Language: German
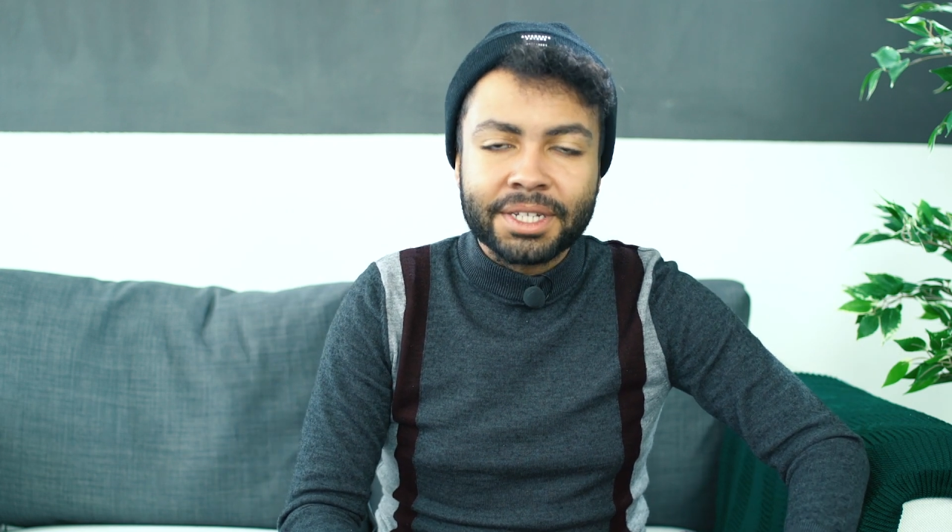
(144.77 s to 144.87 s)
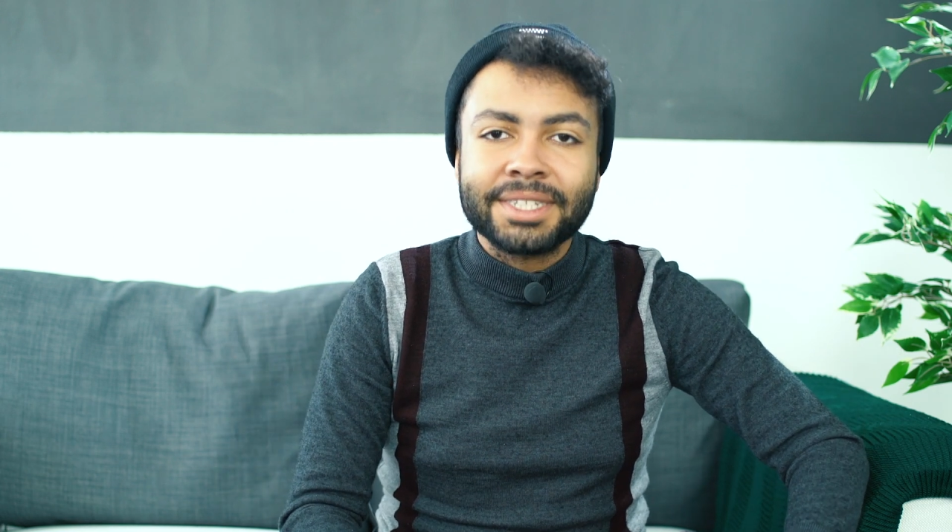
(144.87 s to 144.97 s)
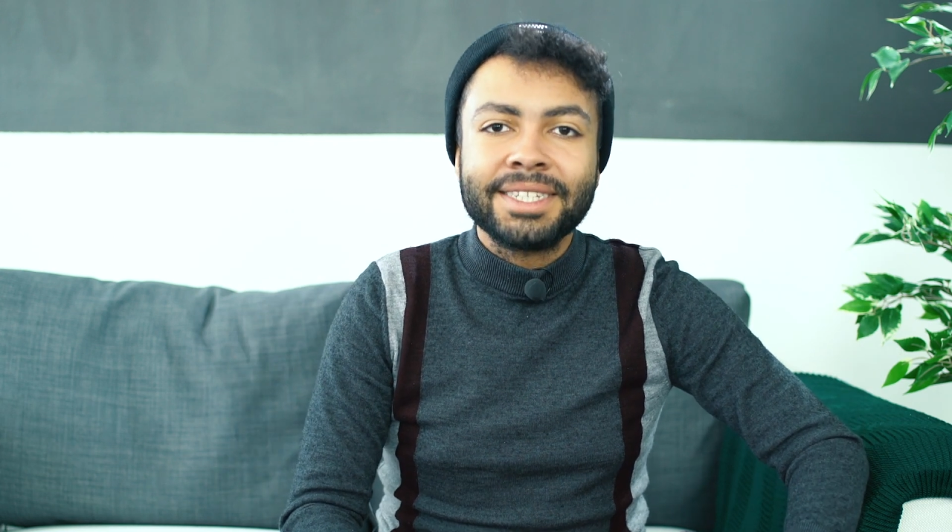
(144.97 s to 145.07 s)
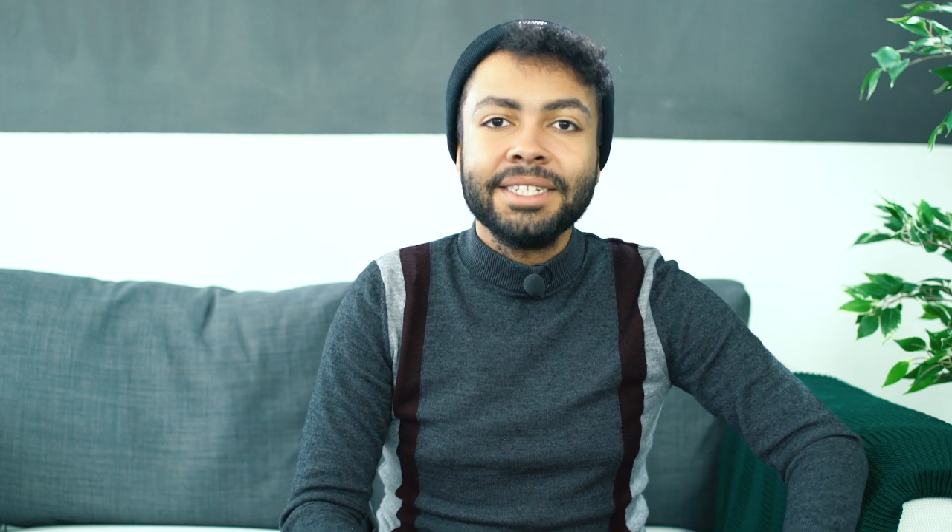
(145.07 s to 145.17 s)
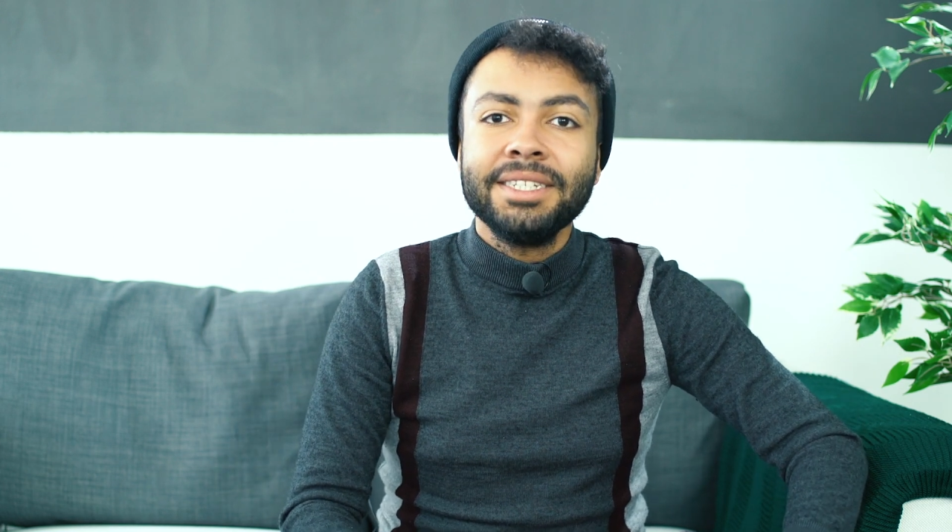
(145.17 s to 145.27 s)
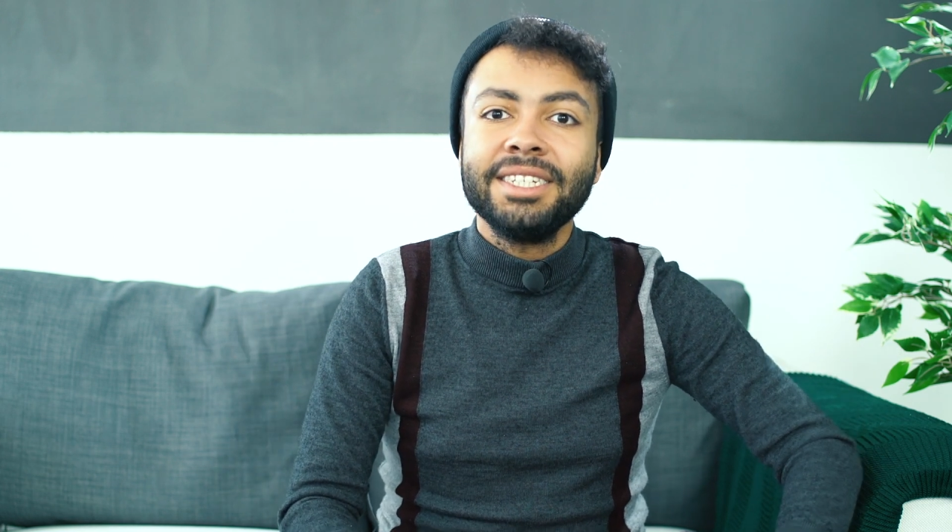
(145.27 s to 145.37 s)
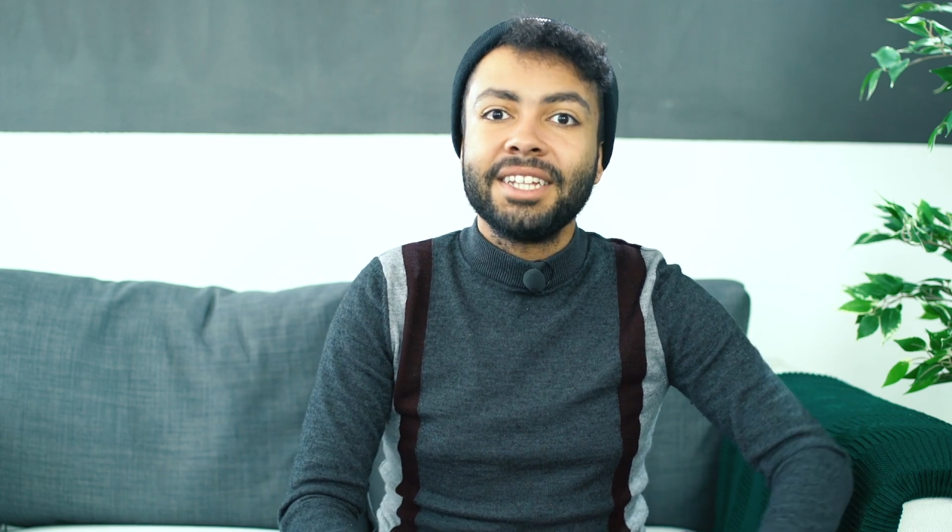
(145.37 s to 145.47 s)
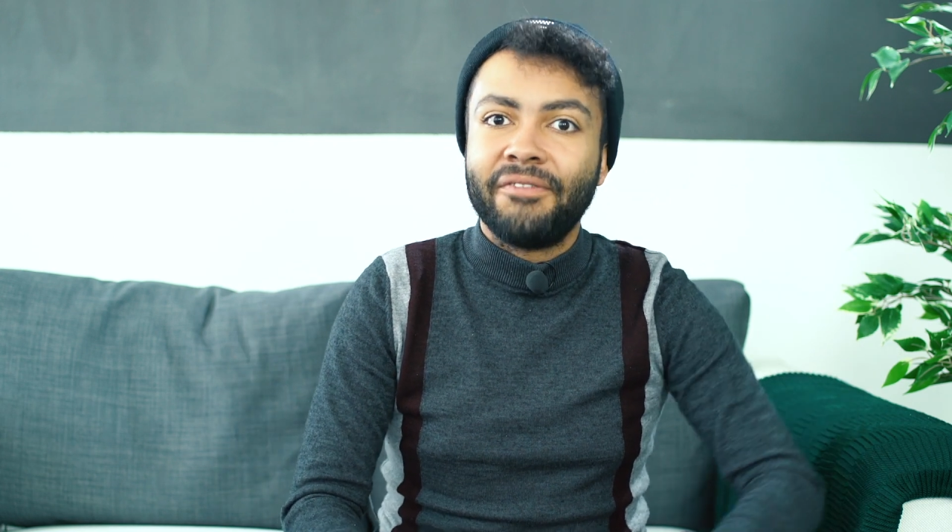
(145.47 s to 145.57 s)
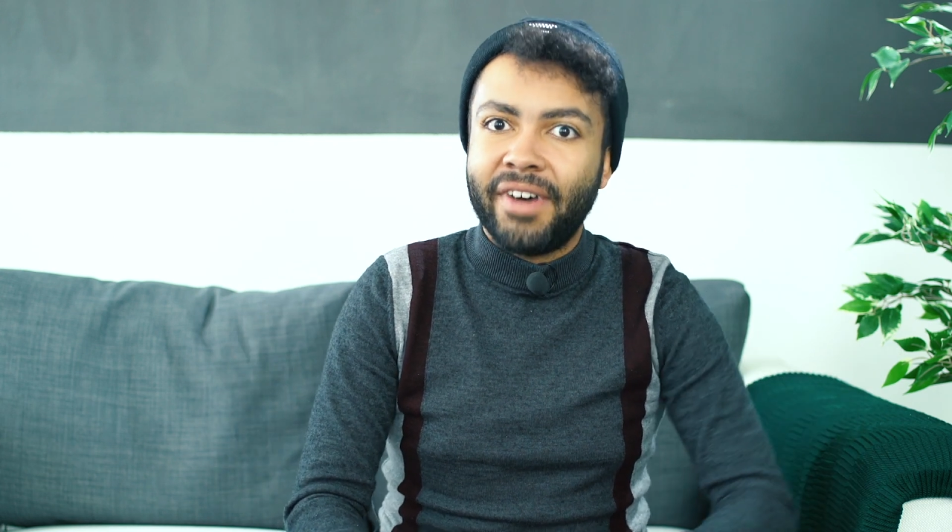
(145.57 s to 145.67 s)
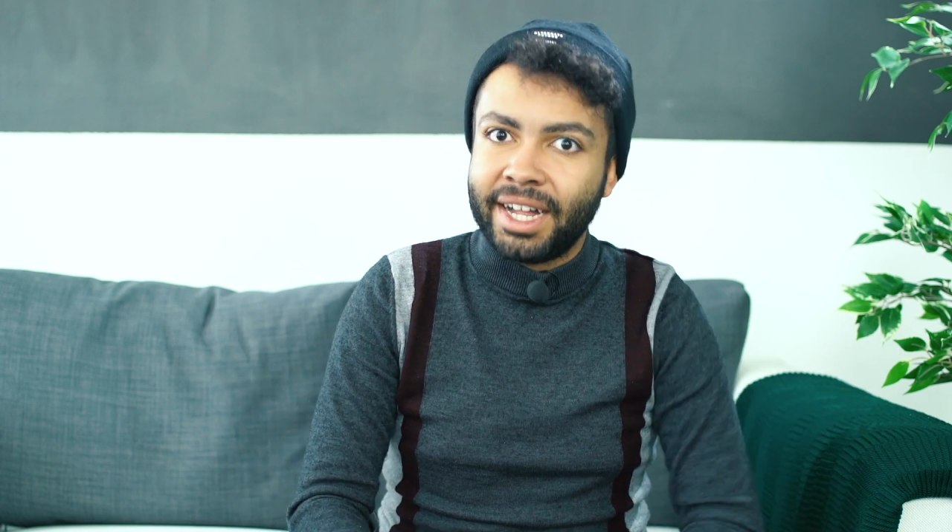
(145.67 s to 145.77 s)
Ist das nicht
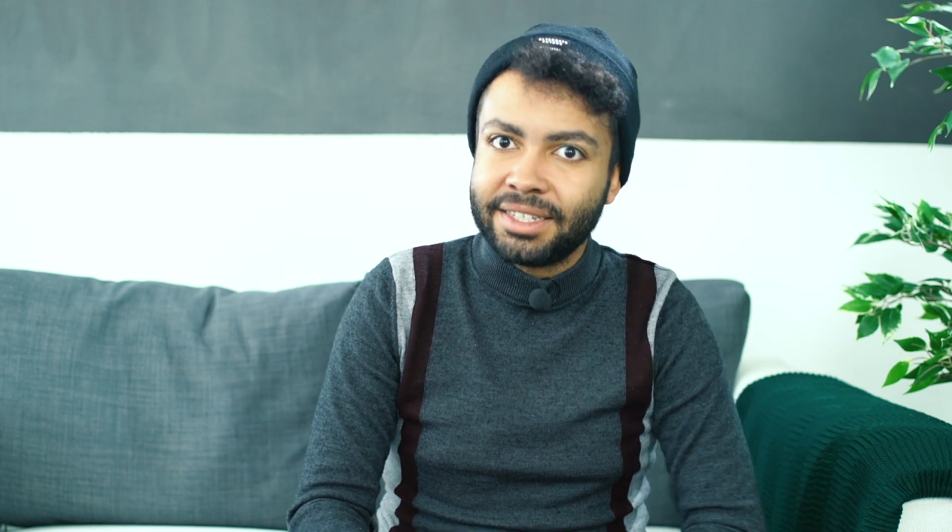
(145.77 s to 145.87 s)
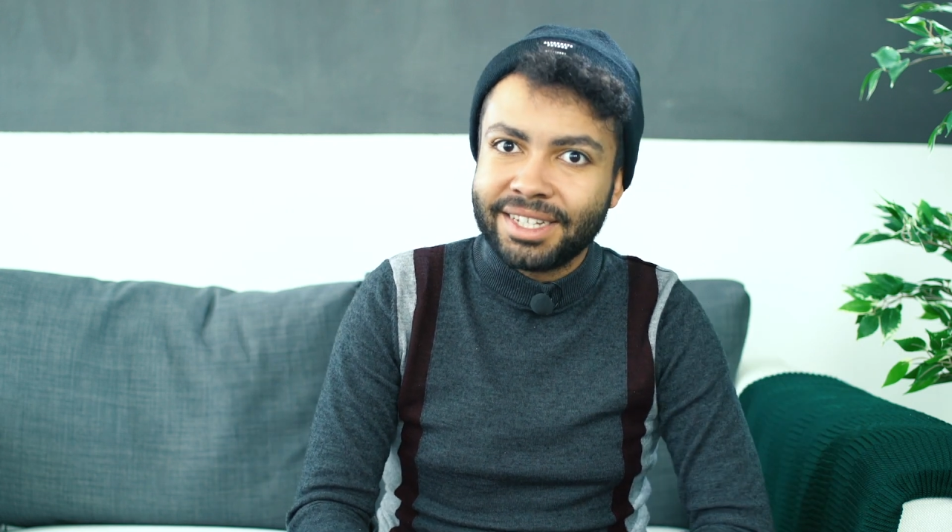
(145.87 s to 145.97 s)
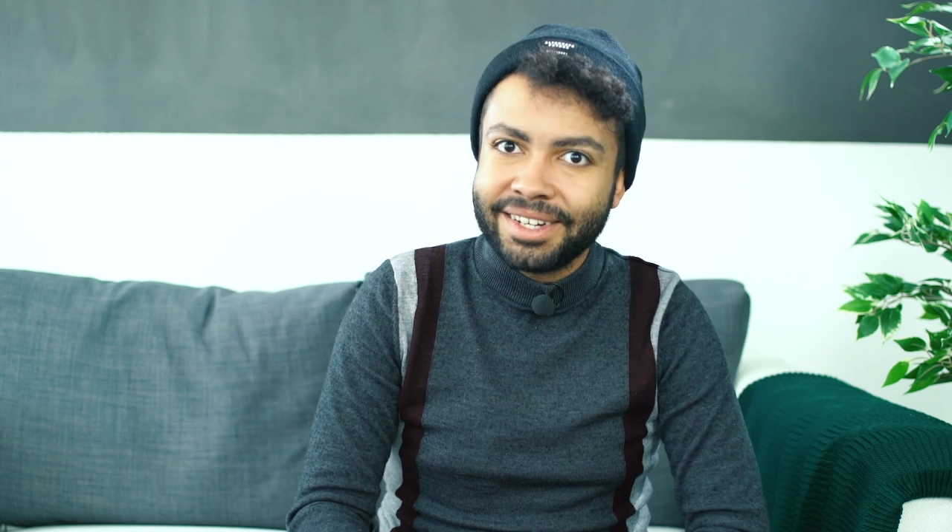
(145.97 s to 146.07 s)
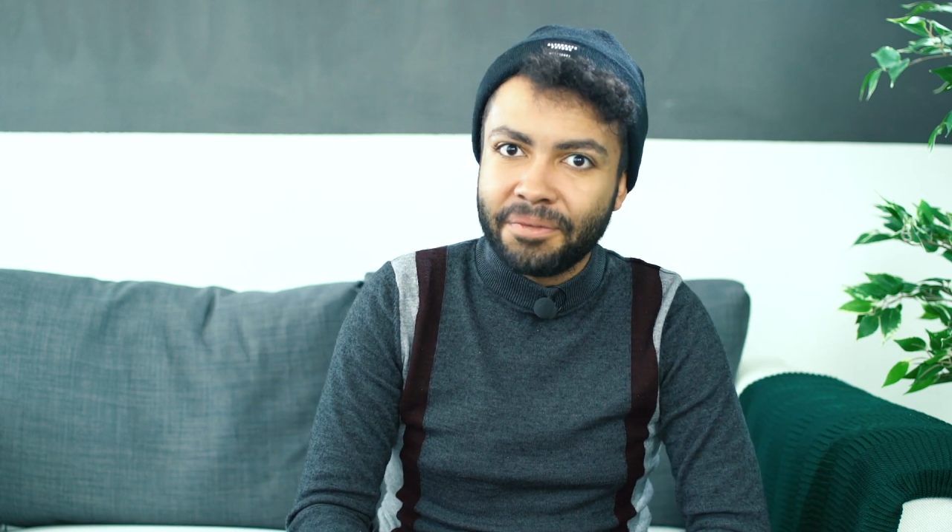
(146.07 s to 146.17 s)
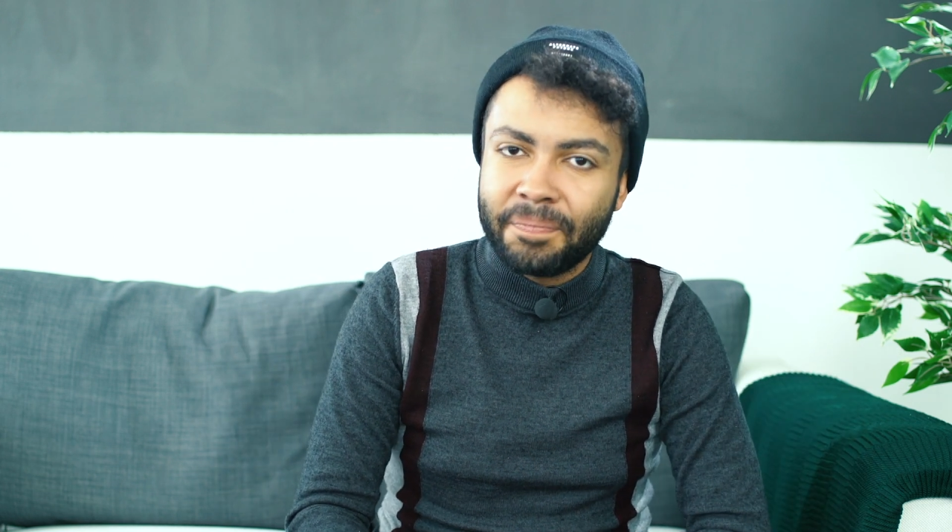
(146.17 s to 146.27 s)
der Wahnsinn?